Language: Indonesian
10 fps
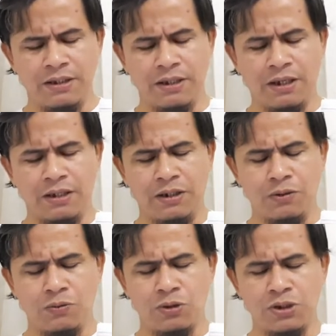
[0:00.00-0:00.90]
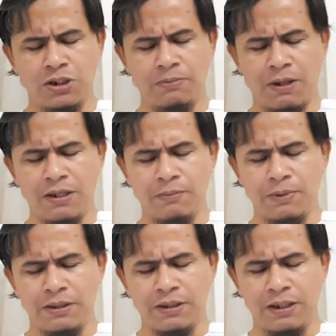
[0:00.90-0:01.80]
Nah, ini nutrisi paling
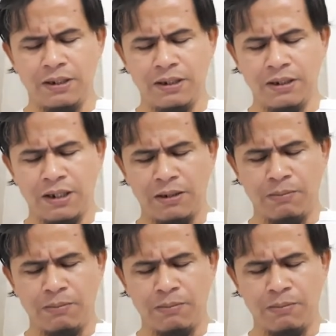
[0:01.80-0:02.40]
penting dari